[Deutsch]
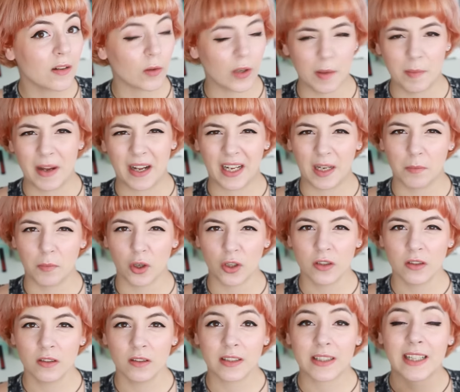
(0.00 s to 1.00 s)
Oder
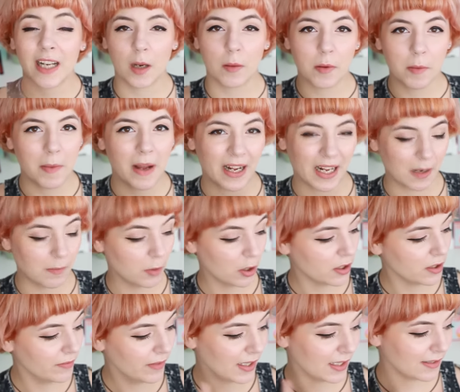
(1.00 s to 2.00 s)
Bergamotte. Ich glaube,
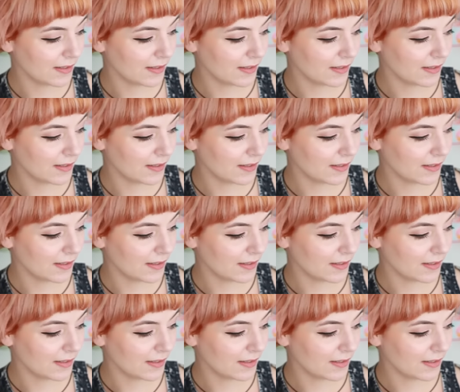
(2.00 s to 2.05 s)
Bergamotte war